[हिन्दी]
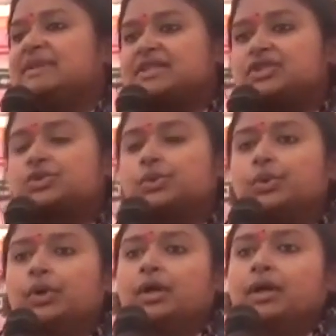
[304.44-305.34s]
मैसेज को
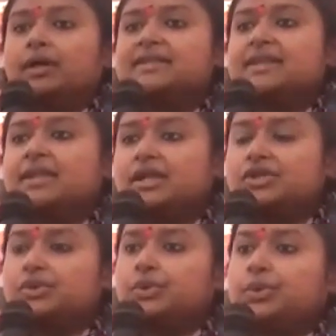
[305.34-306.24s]
इस
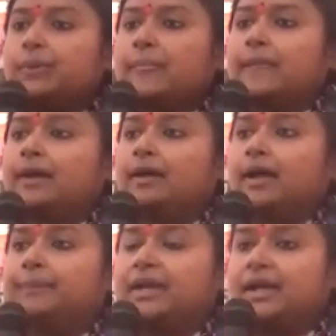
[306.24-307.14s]
संदेश को
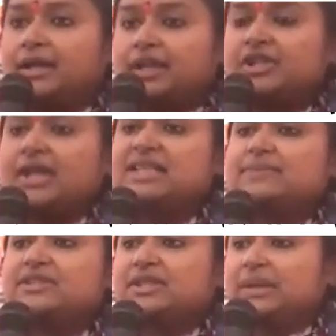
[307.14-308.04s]
अपने घर ले जाएं इस
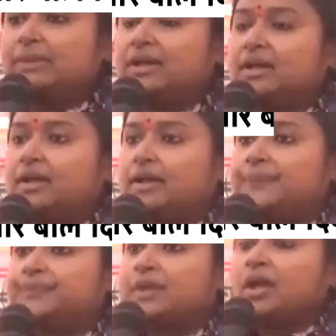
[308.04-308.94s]
पर चिंतन मनन करें
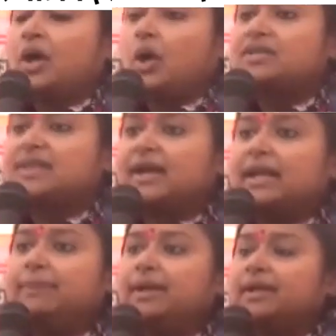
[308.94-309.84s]
और
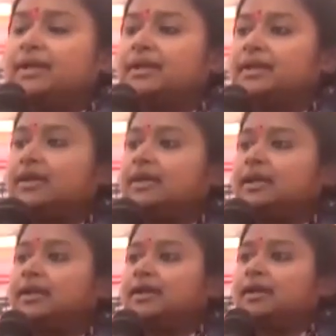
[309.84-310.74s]
संकल्प लें
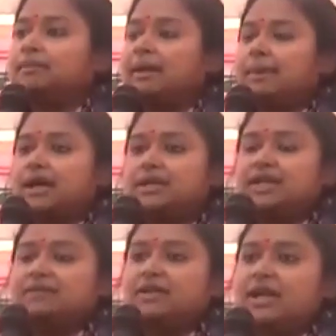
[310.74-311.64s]
कि माँ
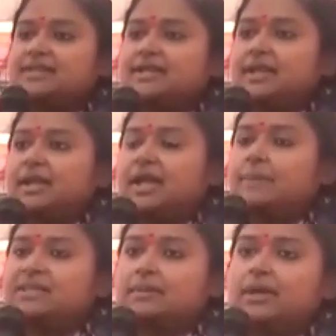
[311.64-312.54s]
भारती के विकास के लिए
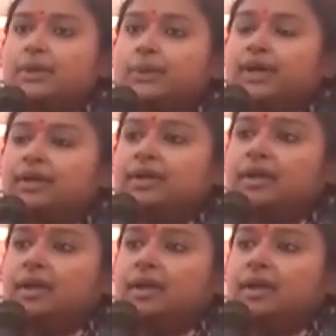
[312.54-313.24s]
हम सब एक होकर